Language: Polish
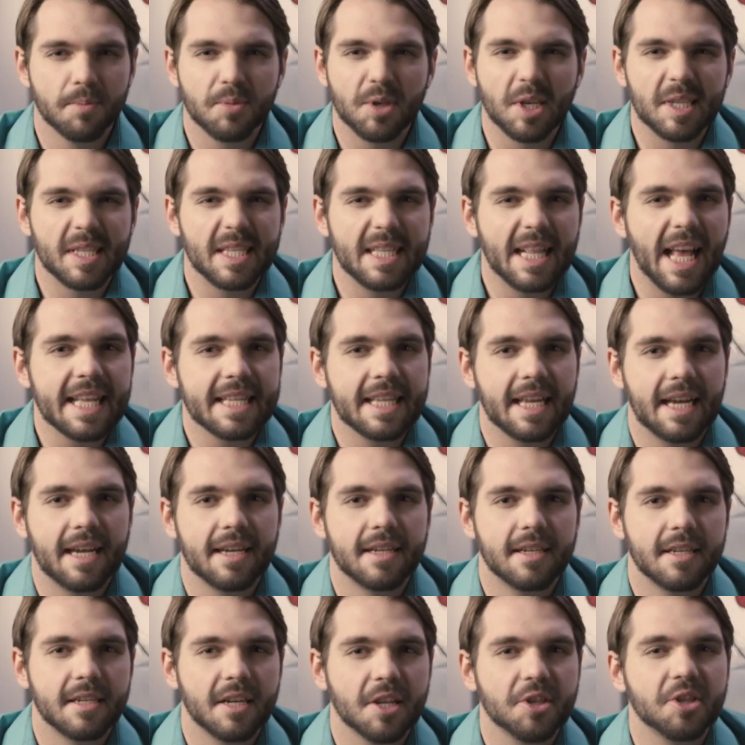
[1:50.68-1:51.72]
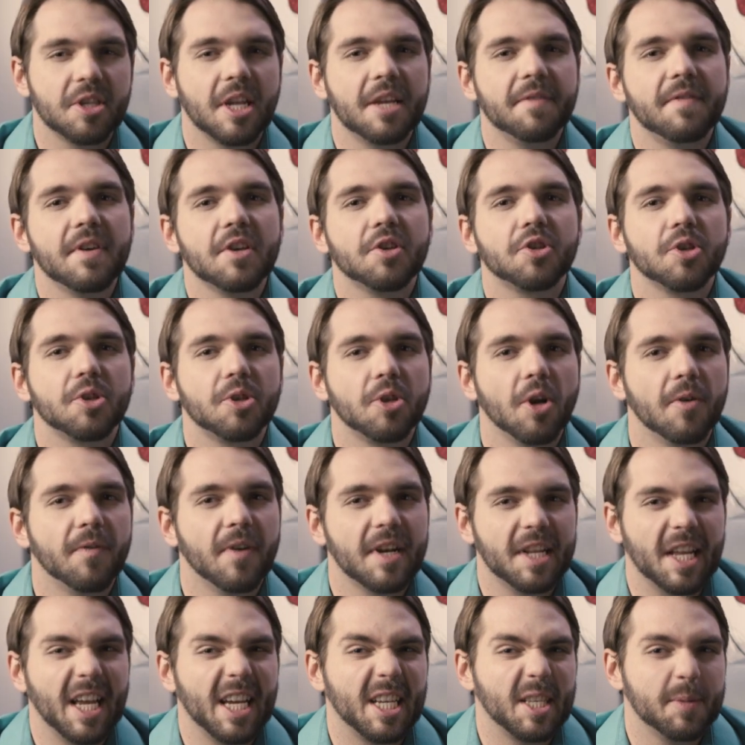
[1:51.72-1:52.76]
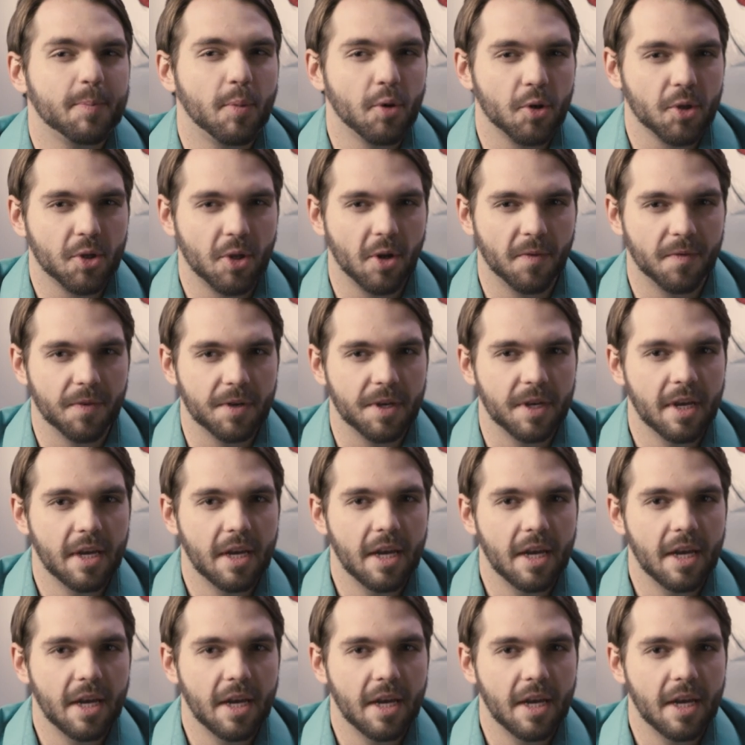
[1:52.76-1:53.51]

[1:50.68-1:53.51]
Przez lata nasz największy towar eksportowy,